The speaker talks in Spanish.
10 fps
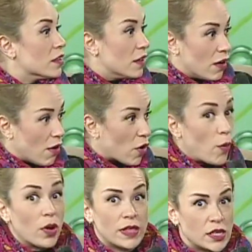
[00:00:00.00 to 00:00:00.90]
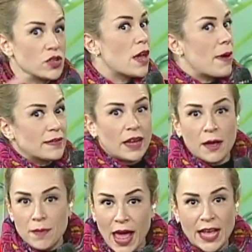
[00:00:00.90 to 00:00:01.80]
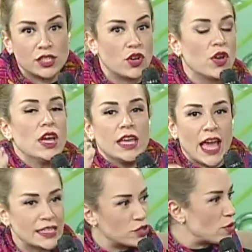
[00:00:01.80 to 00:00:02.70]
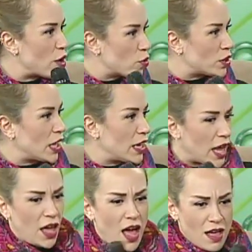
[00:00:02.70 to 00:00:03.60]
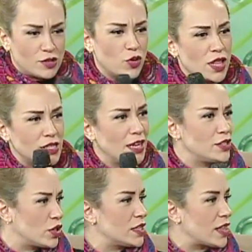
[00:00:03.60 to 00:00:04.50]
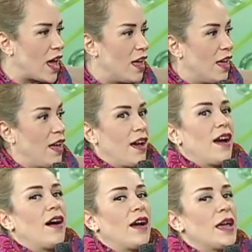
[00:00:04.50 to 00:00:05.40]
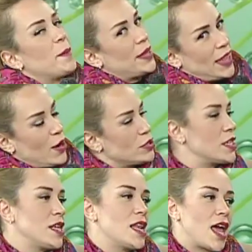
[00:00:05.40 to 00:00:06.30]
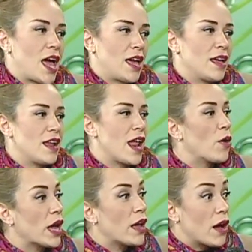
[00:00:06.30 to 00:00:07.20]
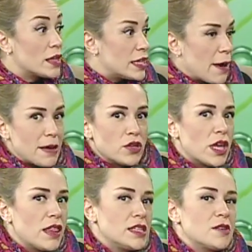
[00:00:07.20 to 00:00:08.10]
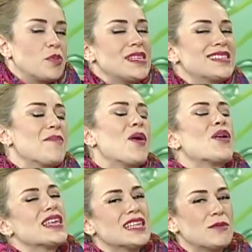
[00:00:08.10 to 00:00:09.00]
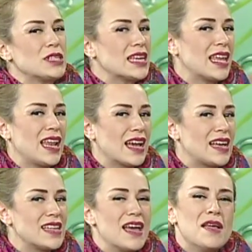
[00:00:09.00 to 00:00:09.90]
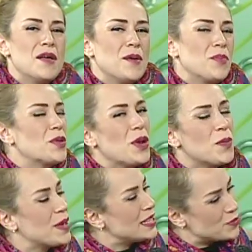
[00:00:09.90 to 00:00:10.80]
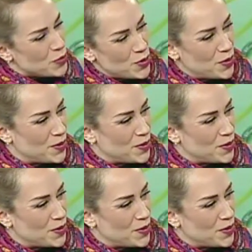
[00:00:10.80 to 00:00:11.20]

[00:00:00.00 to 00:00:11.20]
No, como dices, oye, vas al gimnasio y haces una rutina y ah, y listo, y está invítenos a cenar, aunque llevas, oye, dices, pues es que mejor ya cenamos aquí en la casa, pues no es lo mismo.